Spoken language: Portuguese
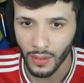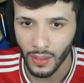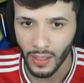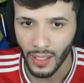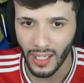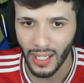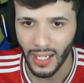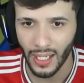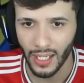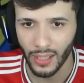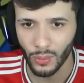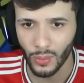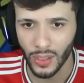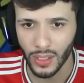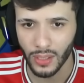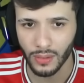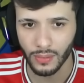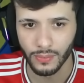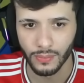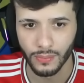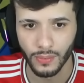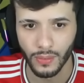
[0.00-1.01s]
Ah, eu...
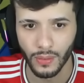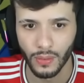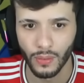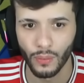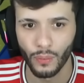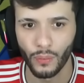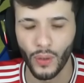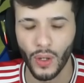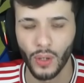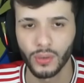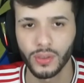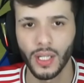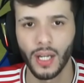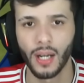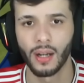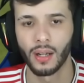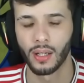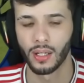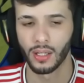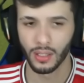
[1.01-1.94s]
Falta.